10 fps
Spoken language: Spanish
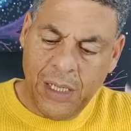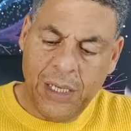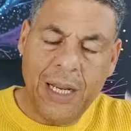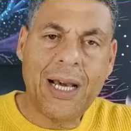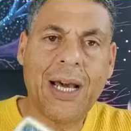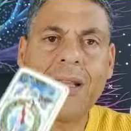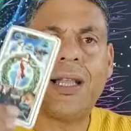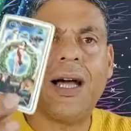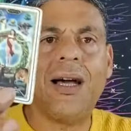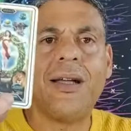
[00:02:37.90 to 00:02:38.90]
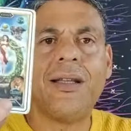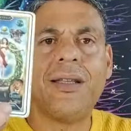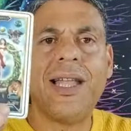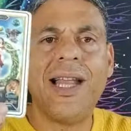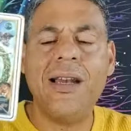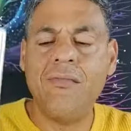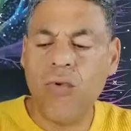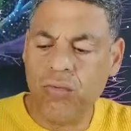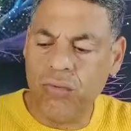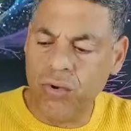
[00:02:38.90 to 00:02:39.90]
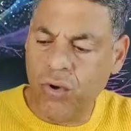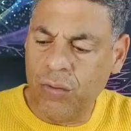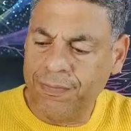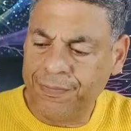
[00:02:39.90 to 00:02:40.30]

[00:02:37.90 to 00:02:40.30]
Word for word: la carta del mundo.